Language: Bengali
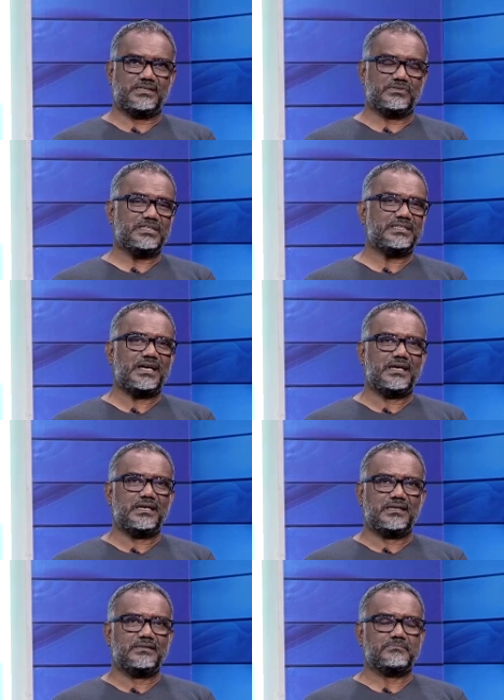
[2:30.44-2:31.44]
ছিল যেটা
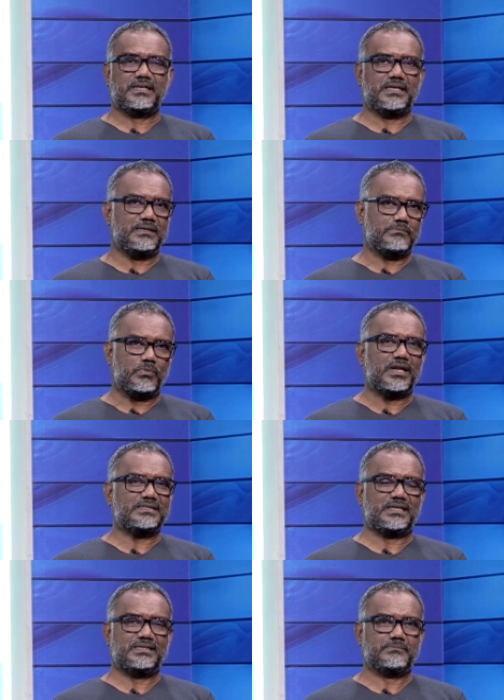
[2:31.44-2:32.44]
মানে বলা
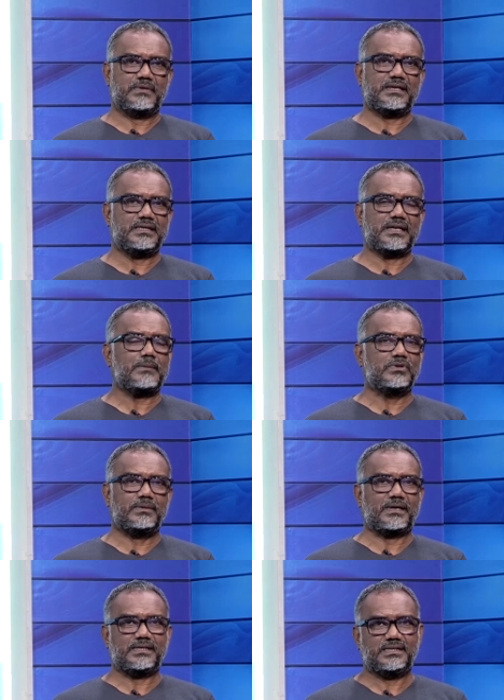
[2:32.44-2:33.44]
যায় না মানে না বলে
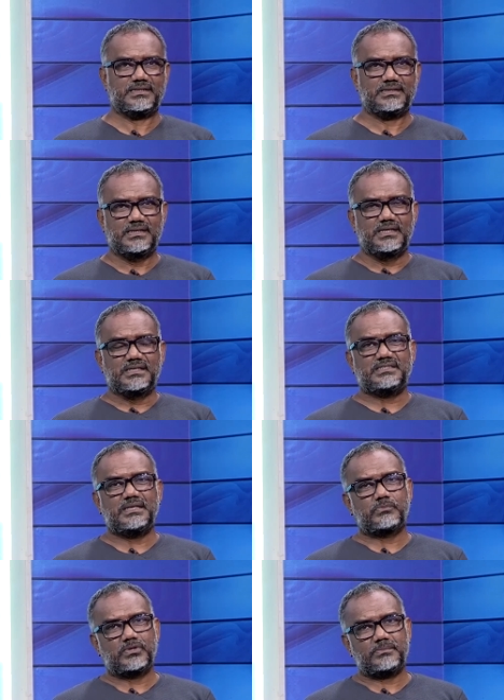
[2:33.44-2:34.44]
পারি না
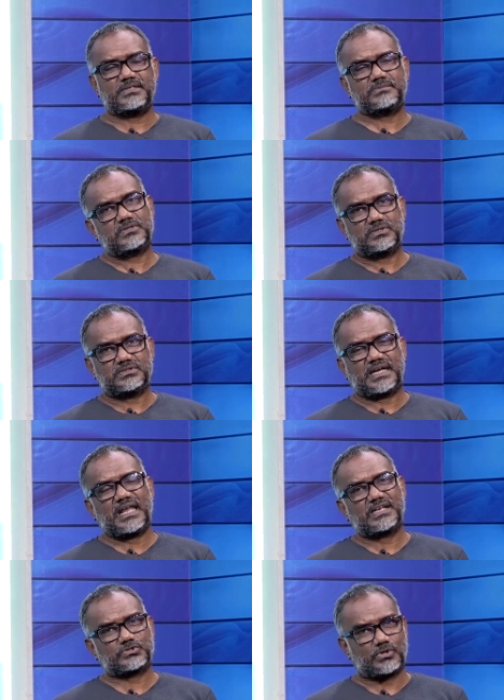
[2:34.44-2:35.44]
সেই পরিবেশ
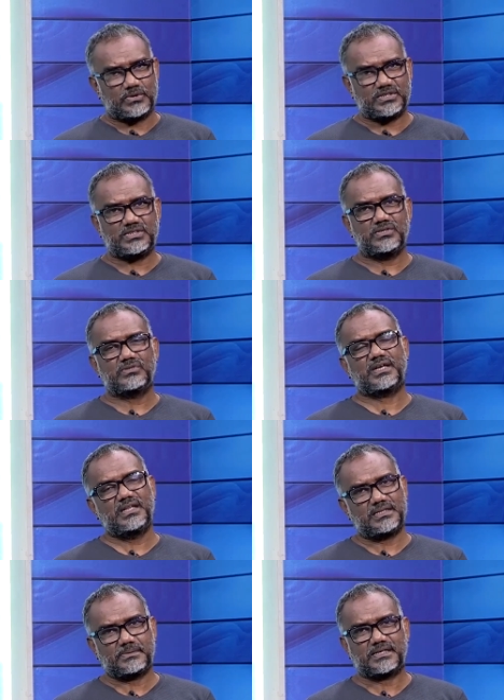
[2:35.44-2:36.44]
খেলার সময় ছিল
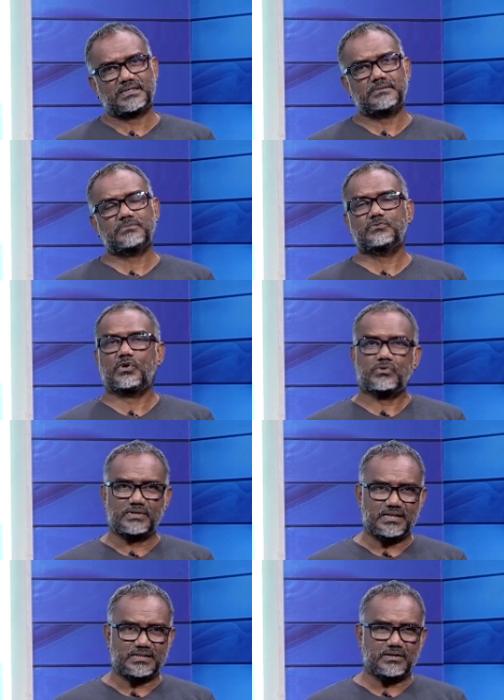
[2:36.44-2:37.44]
খেলতে পারতাম কখন
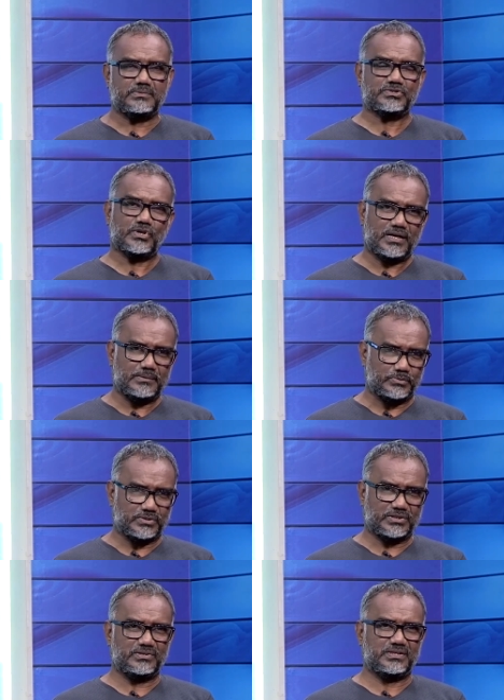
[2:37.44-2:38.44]
খেলতে হবে সকালে
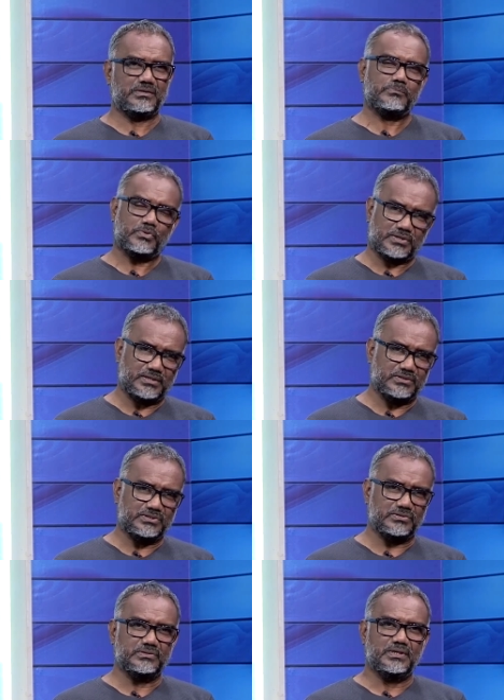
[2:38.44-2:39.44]
পড়তে হইতে পড়তে
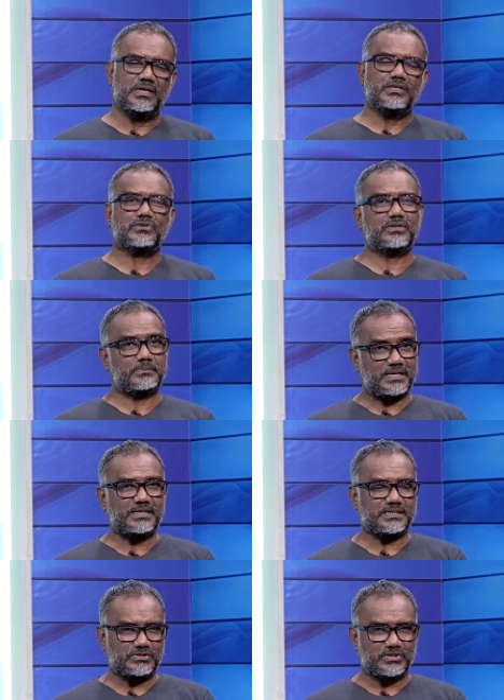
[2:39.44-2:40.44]
হইতো তখন আমি
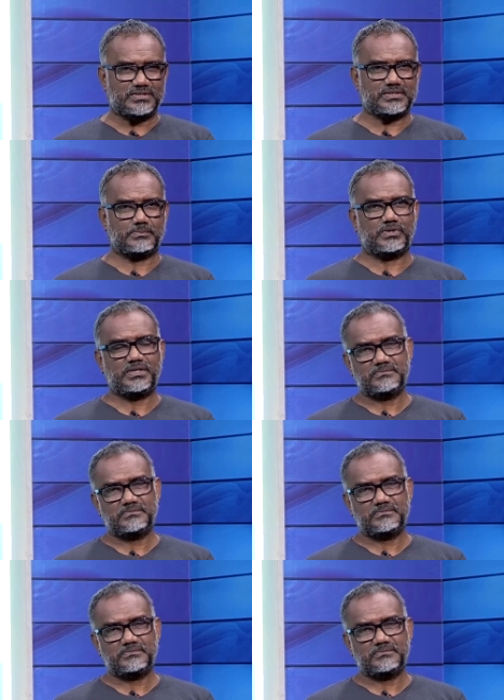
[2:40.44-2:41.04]
লিটল জুয়েলসে পড়ি